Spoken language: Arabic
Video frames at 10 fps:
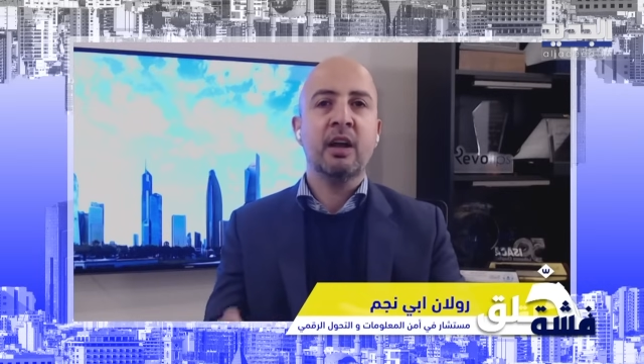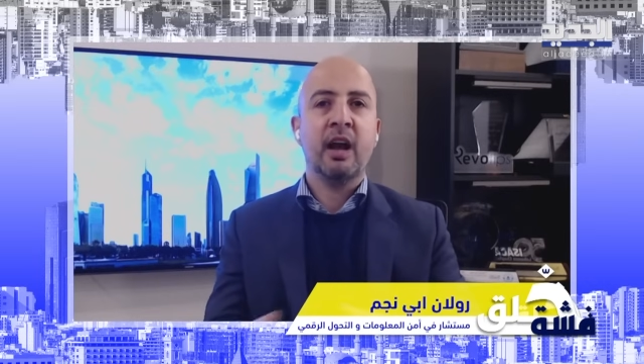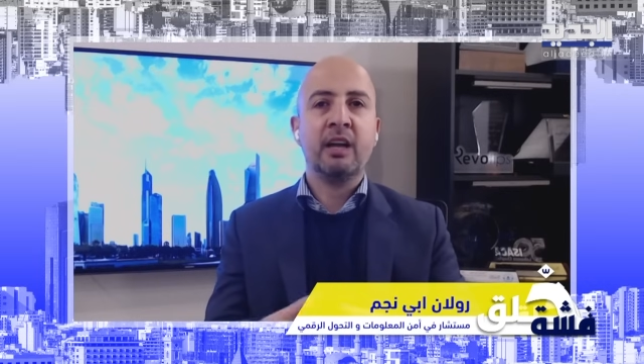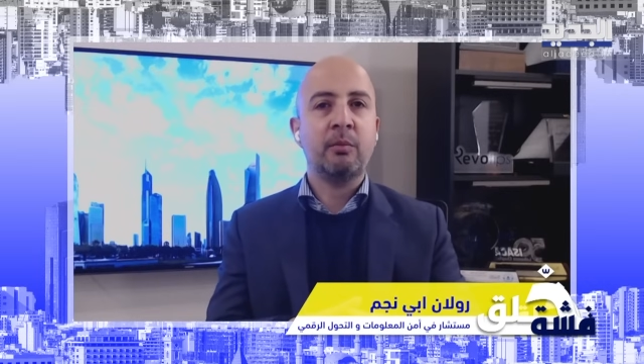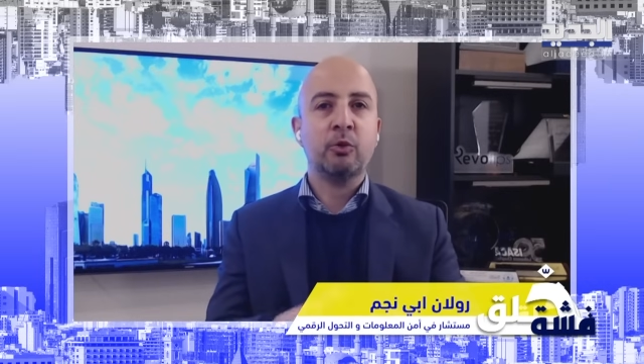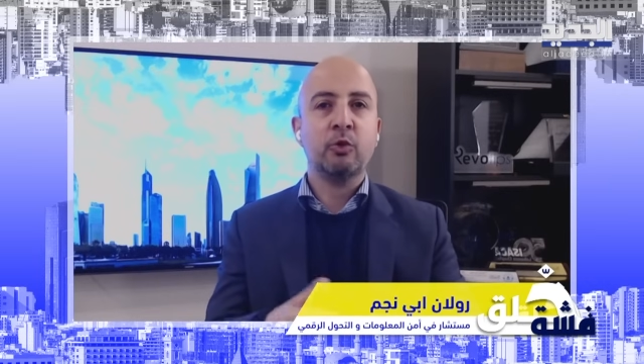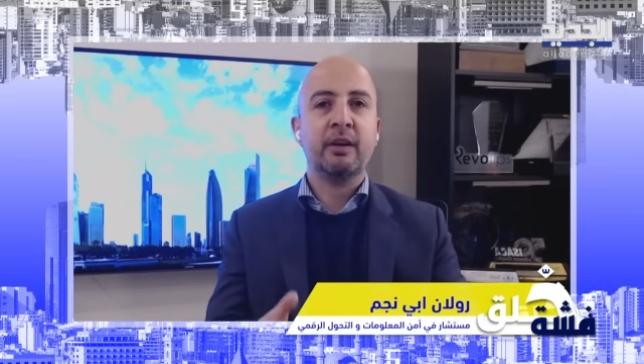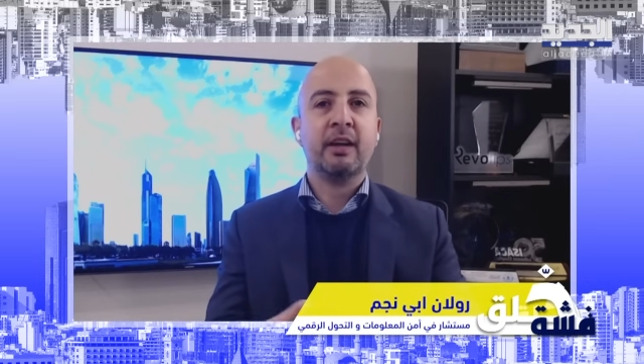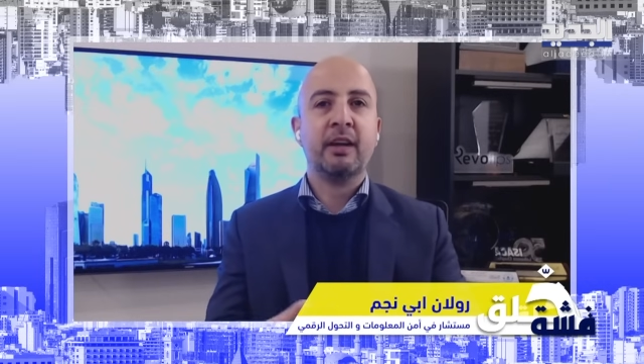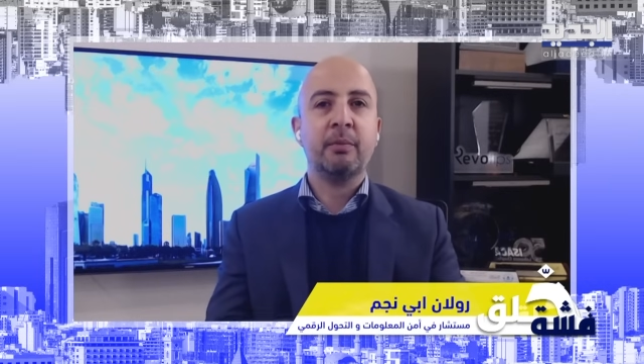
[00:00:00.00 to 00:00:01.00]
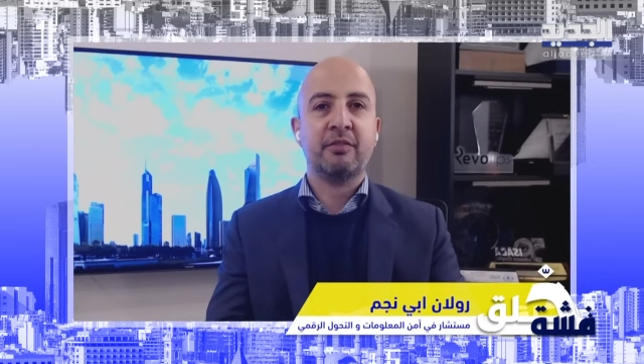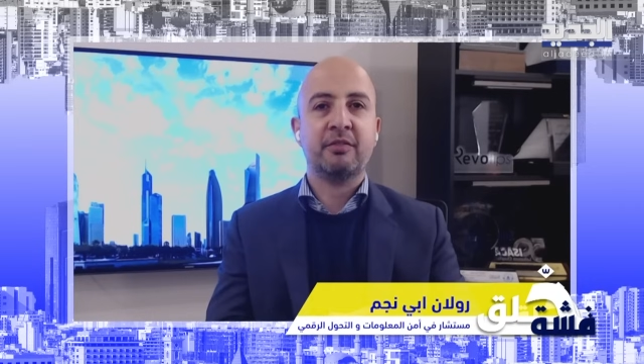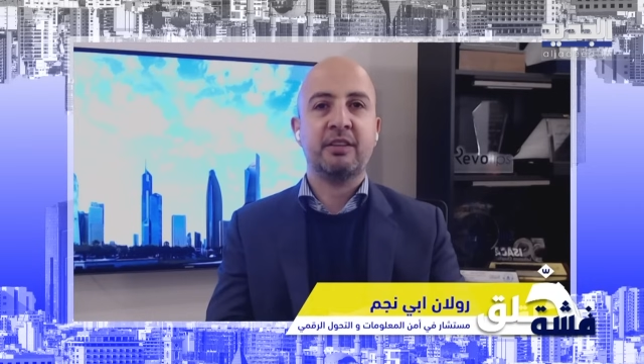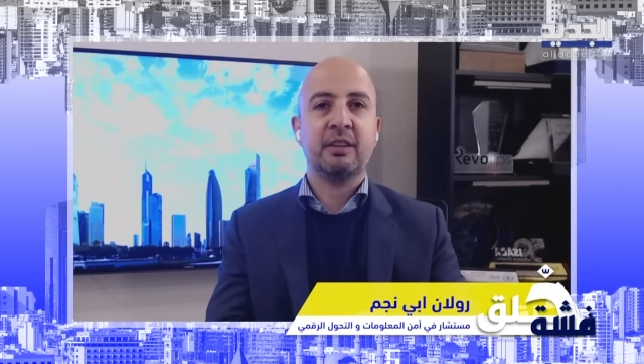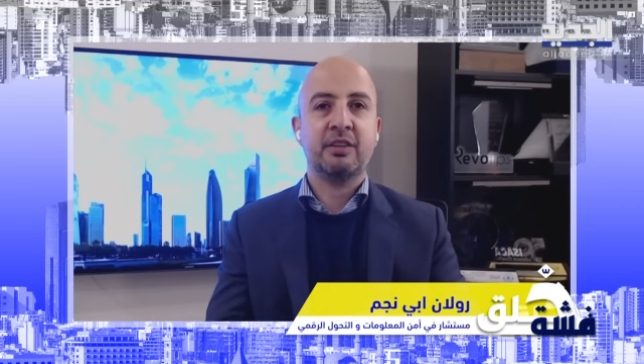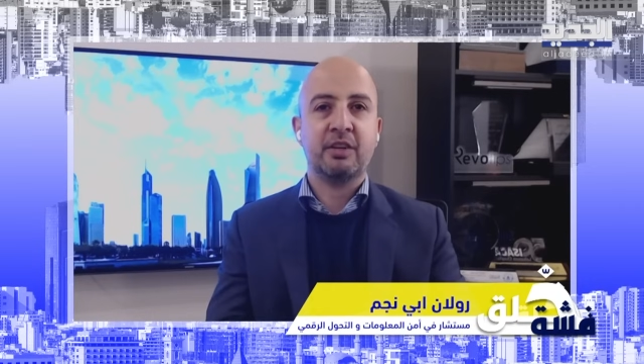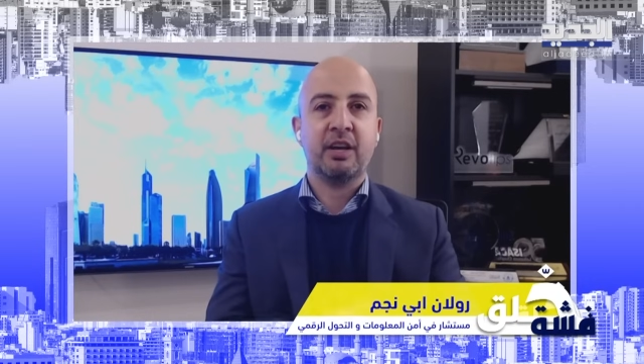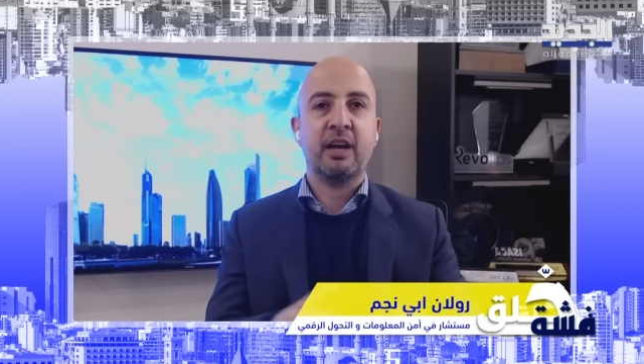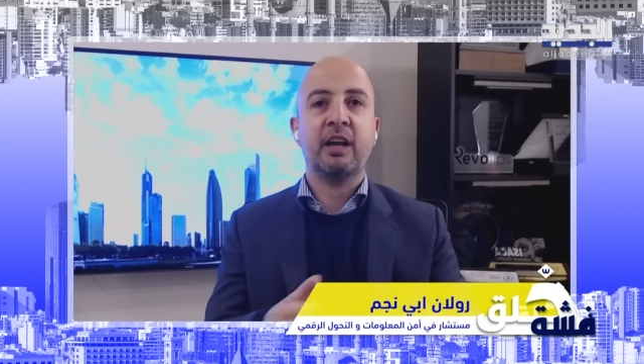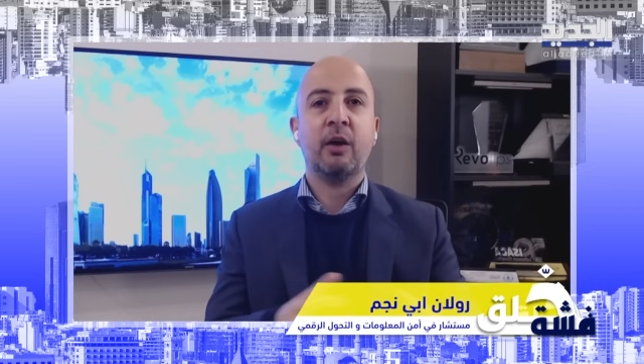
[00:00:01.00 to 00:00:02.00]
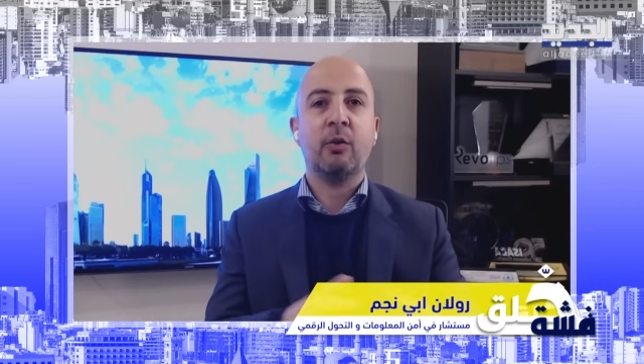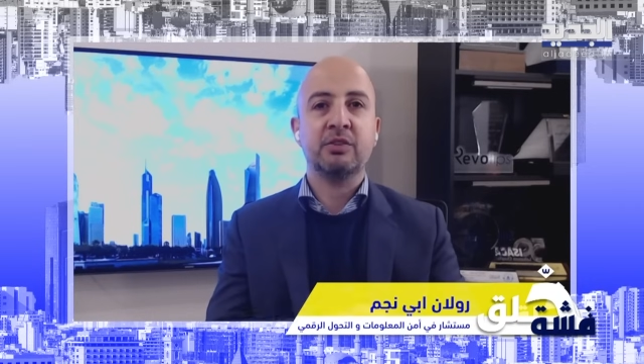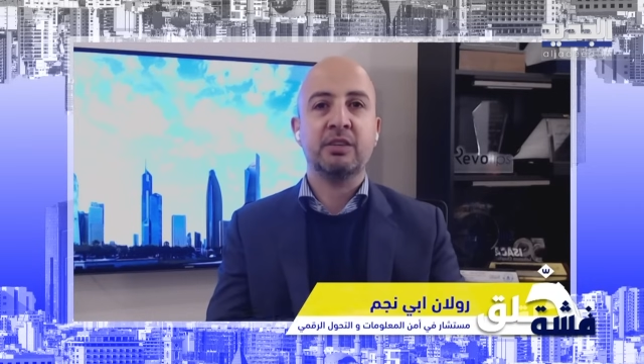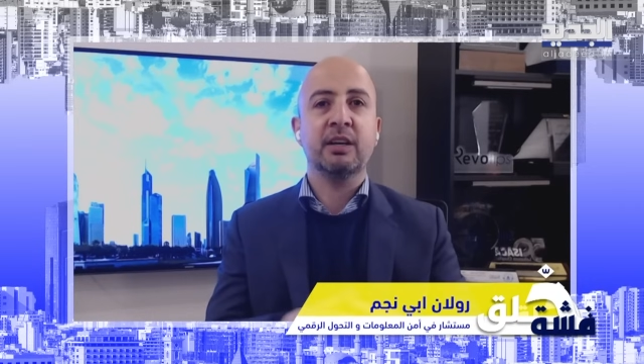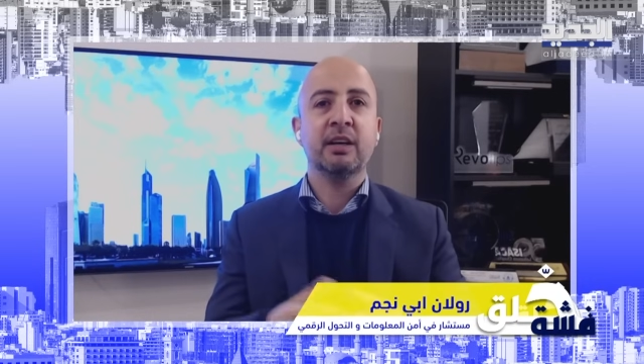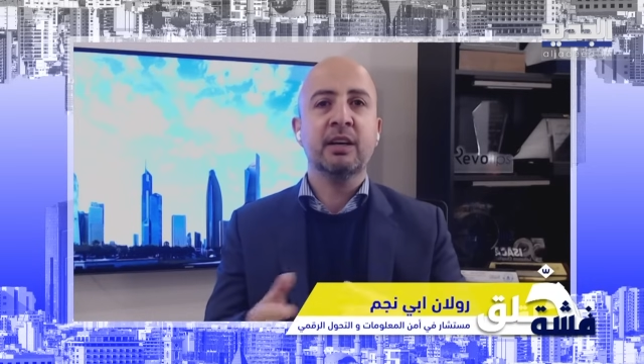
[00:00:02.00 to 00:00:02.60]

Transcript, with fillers: هذا الموضوع رايح بنفس الاتجاه، هذا اول شيء،